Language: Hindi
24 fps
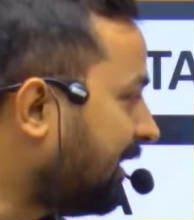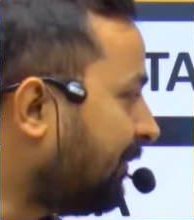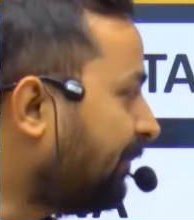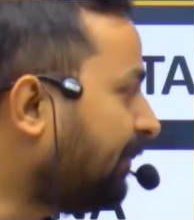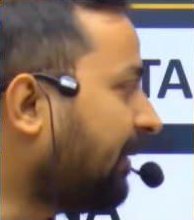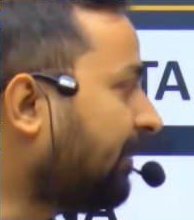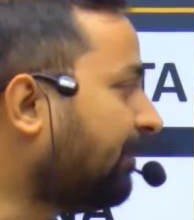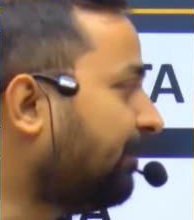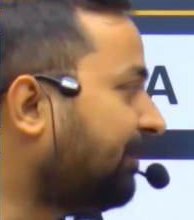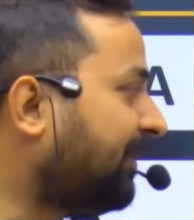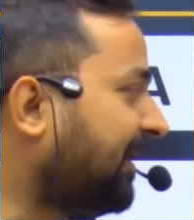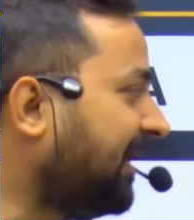
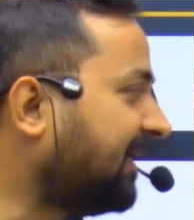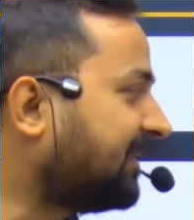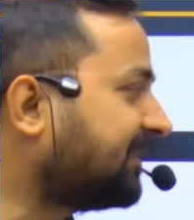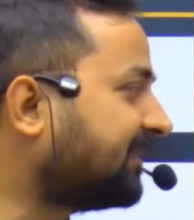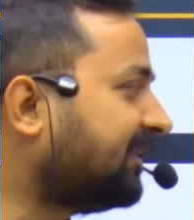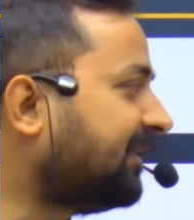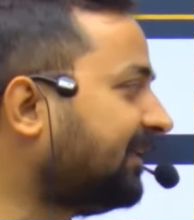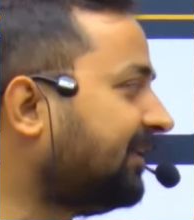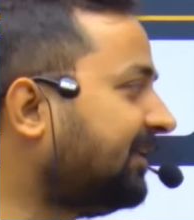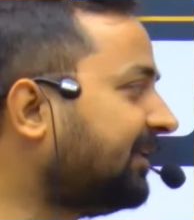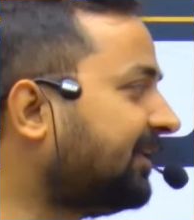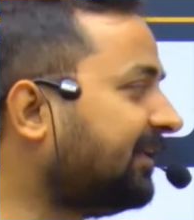पर
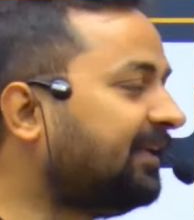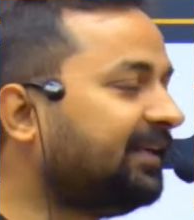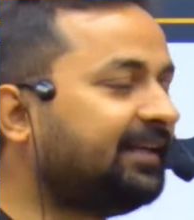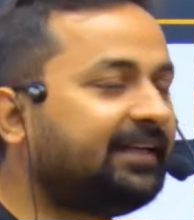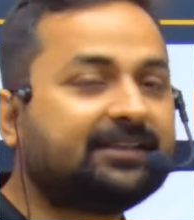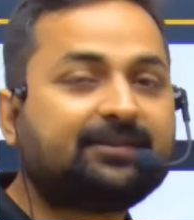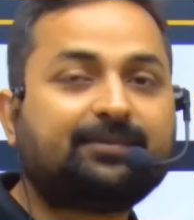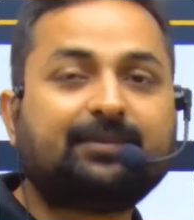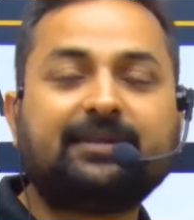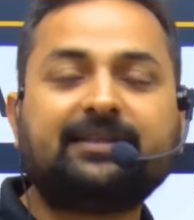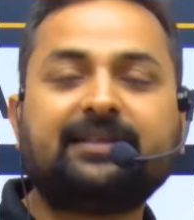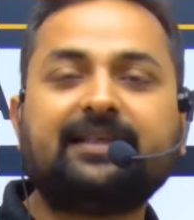बैचलर डिग्री
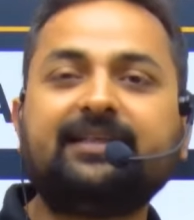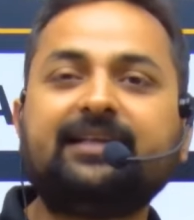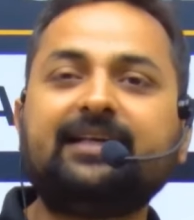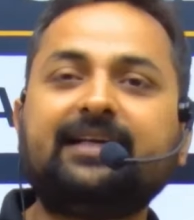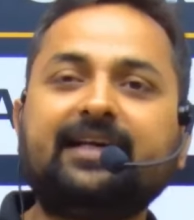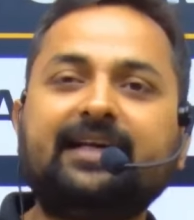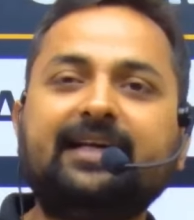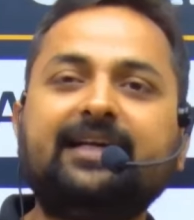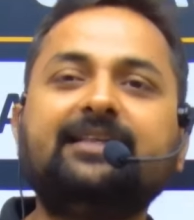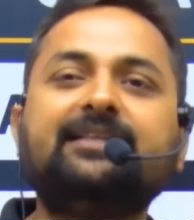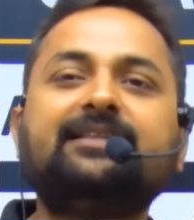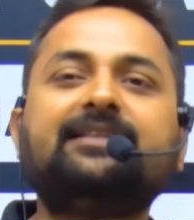किसमें चाहिए
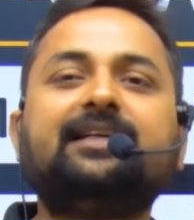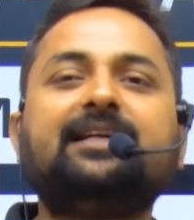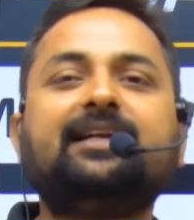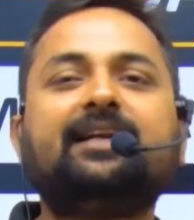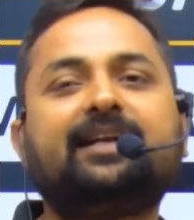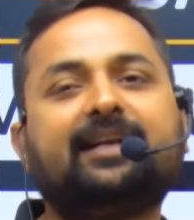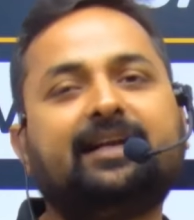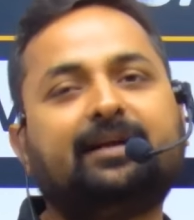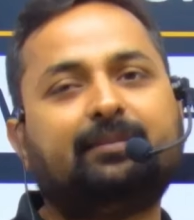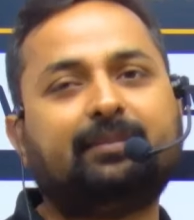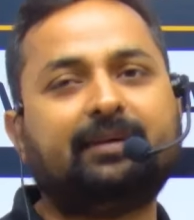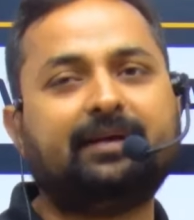
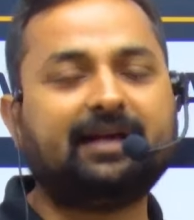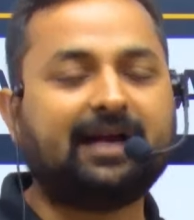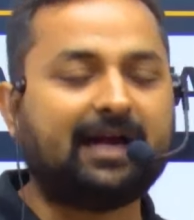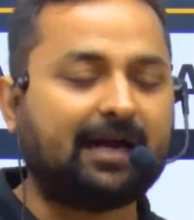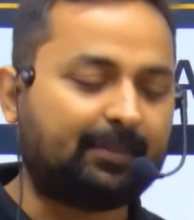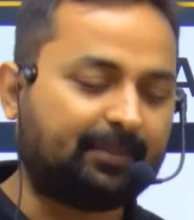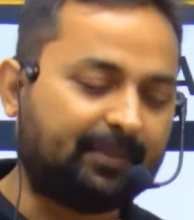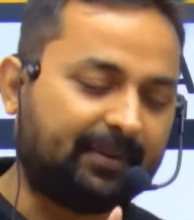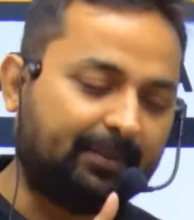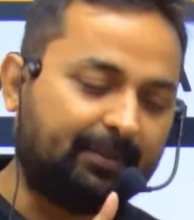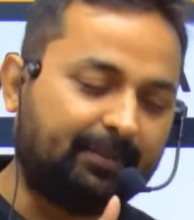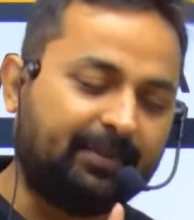इंजीनियरिंग में
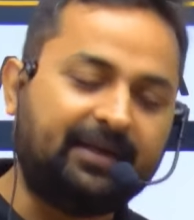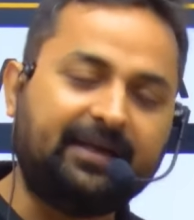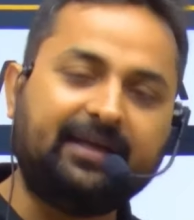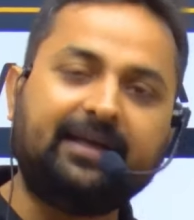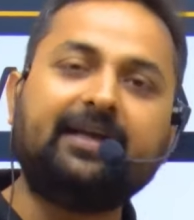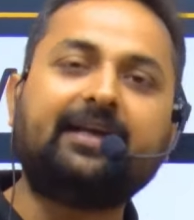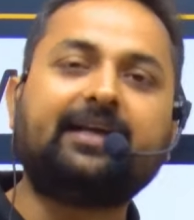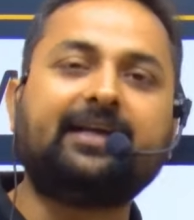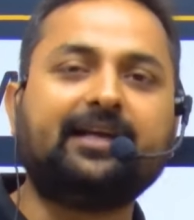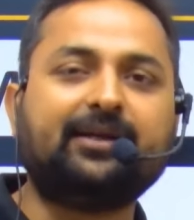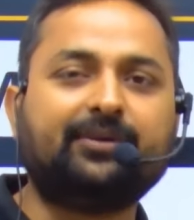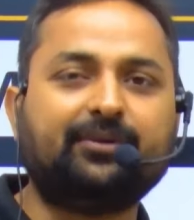आपने
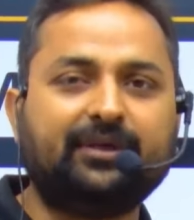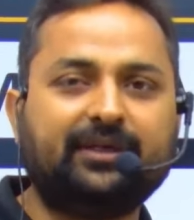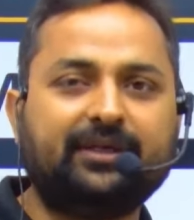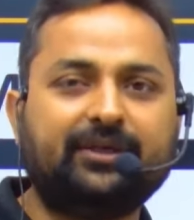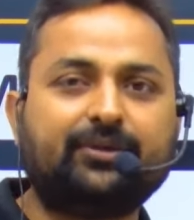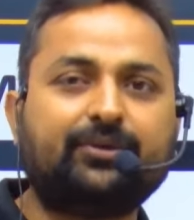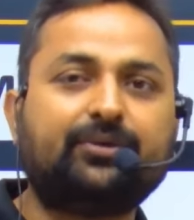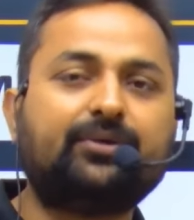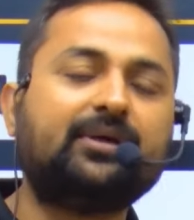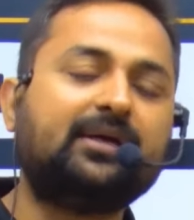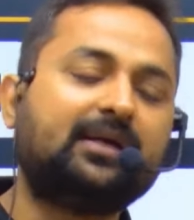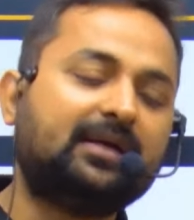बीई e की हुई
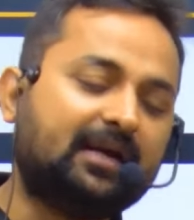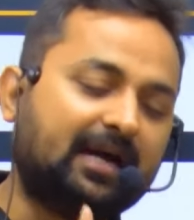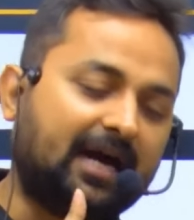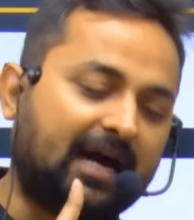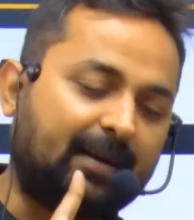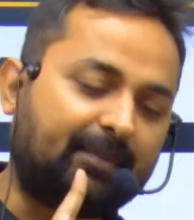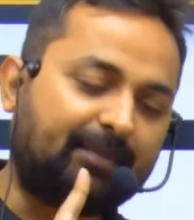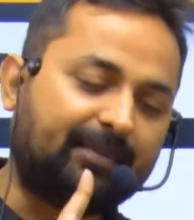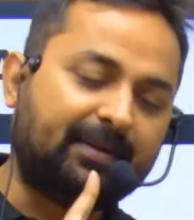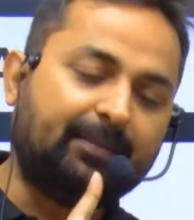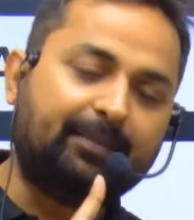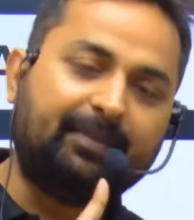हो
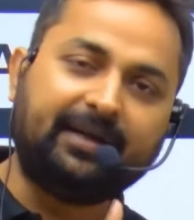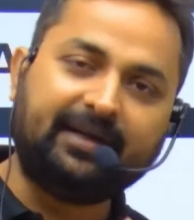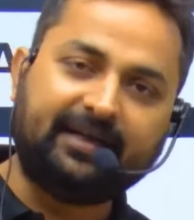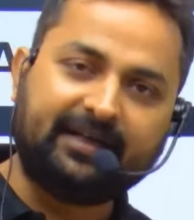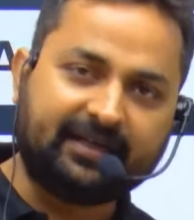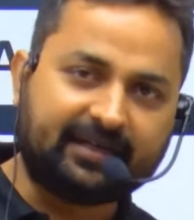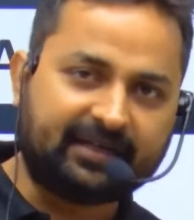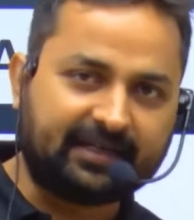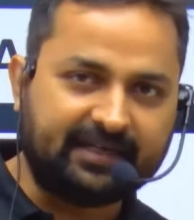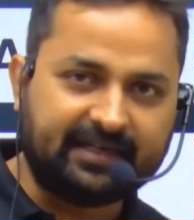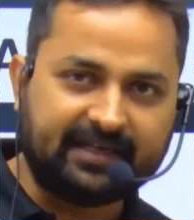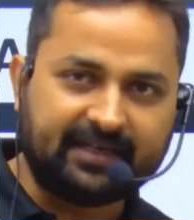आपने
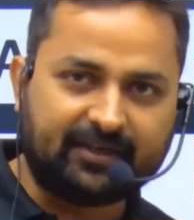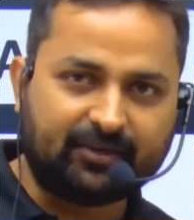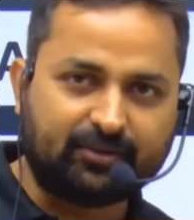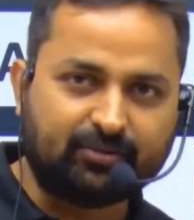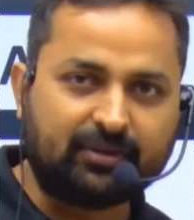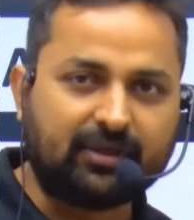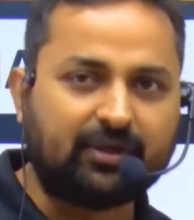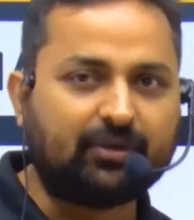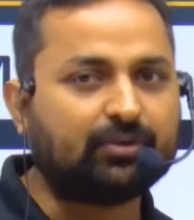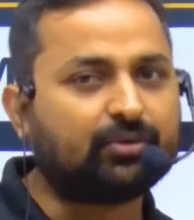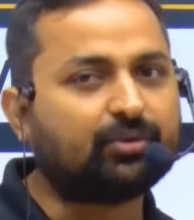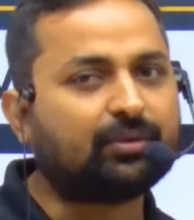बीटेक किया
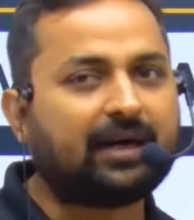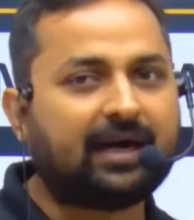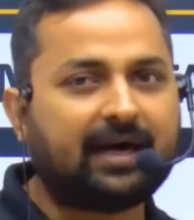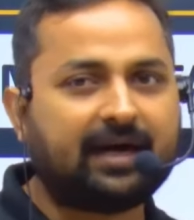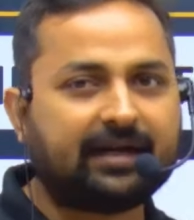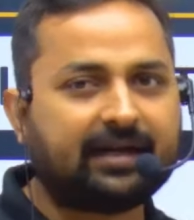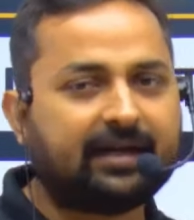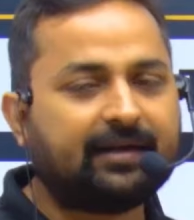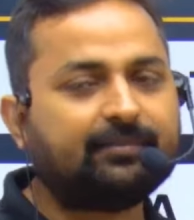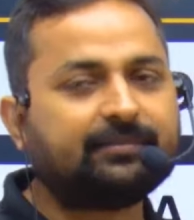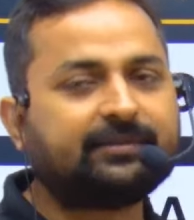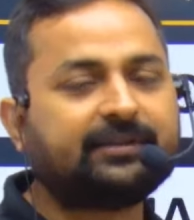हुआ हो तो
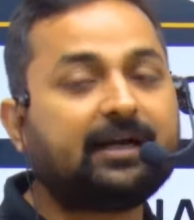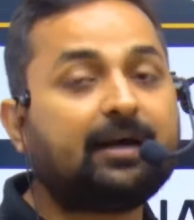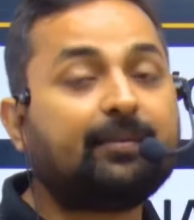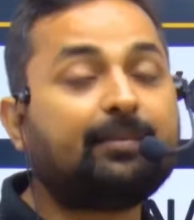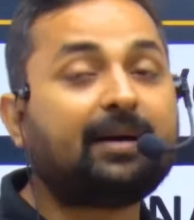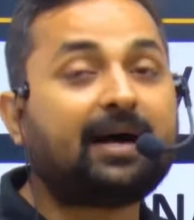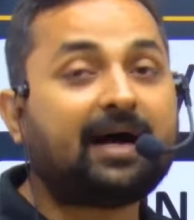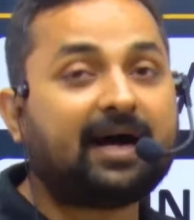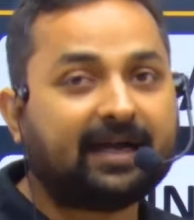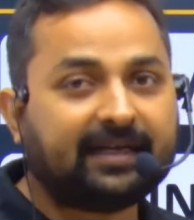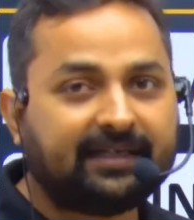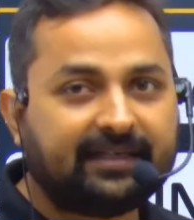आराम से आप
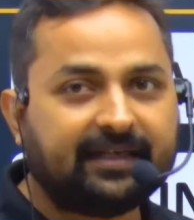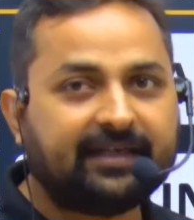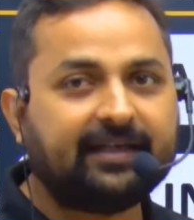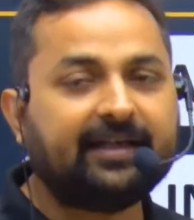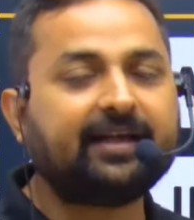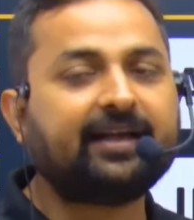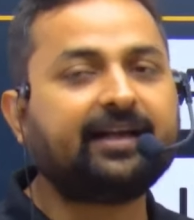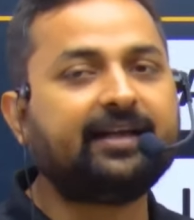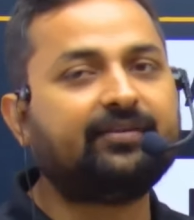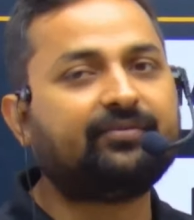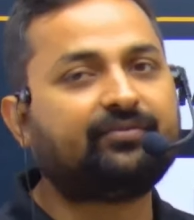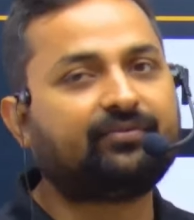आईएनए
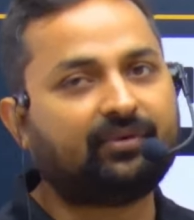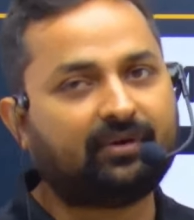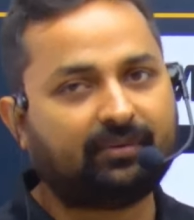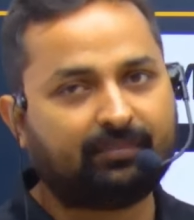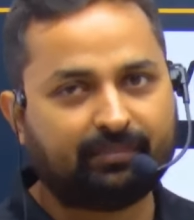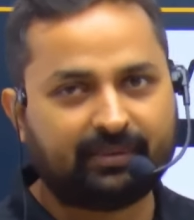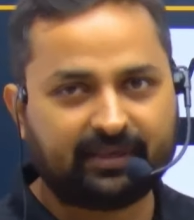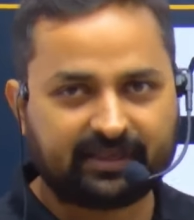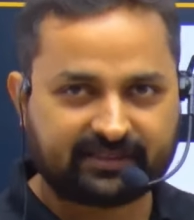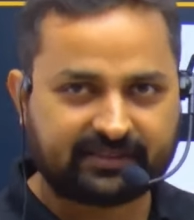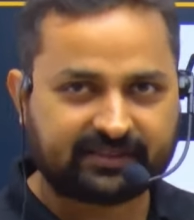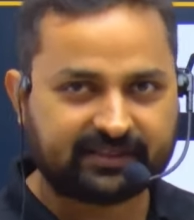के लिए
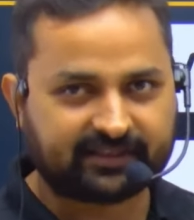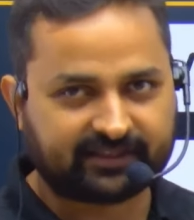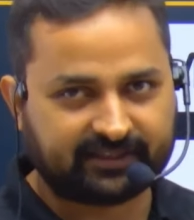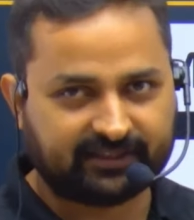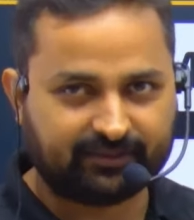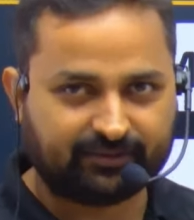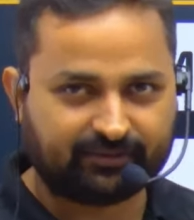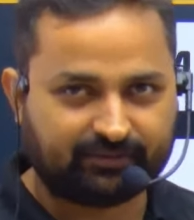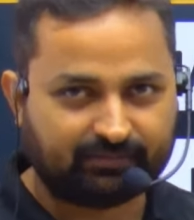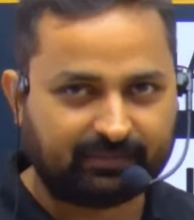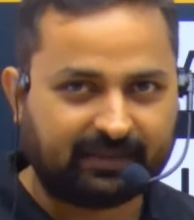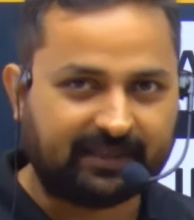फॉर्म भर सकते
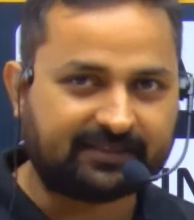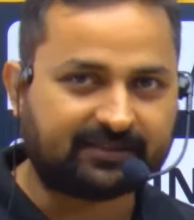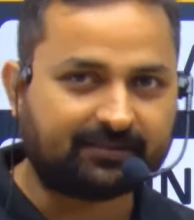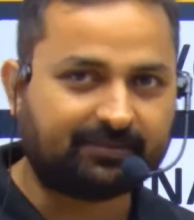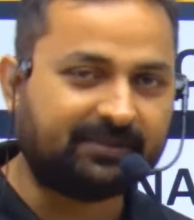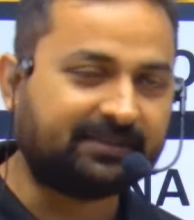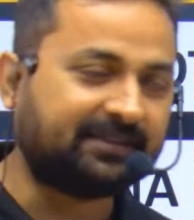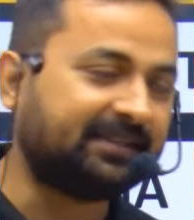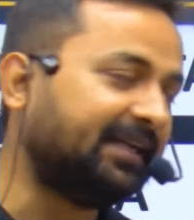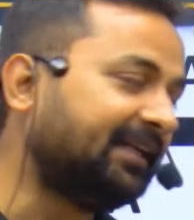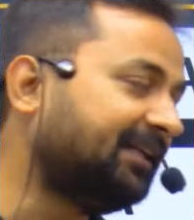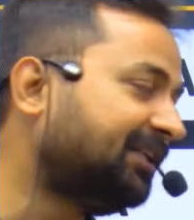हो बात
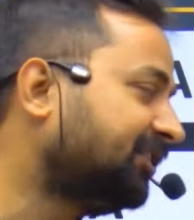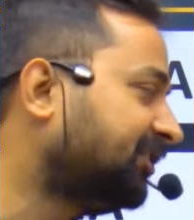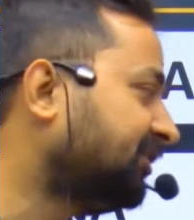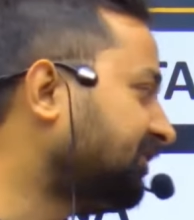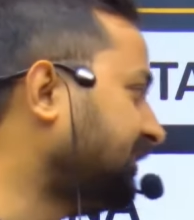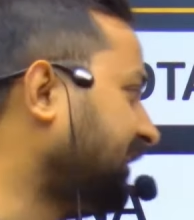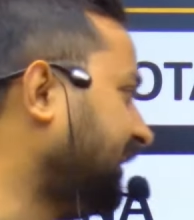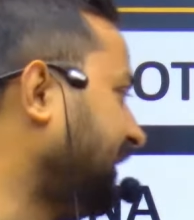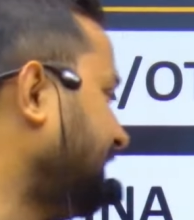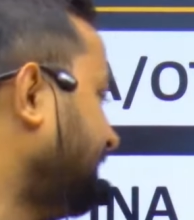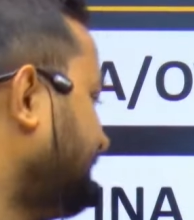समझ गए चलिए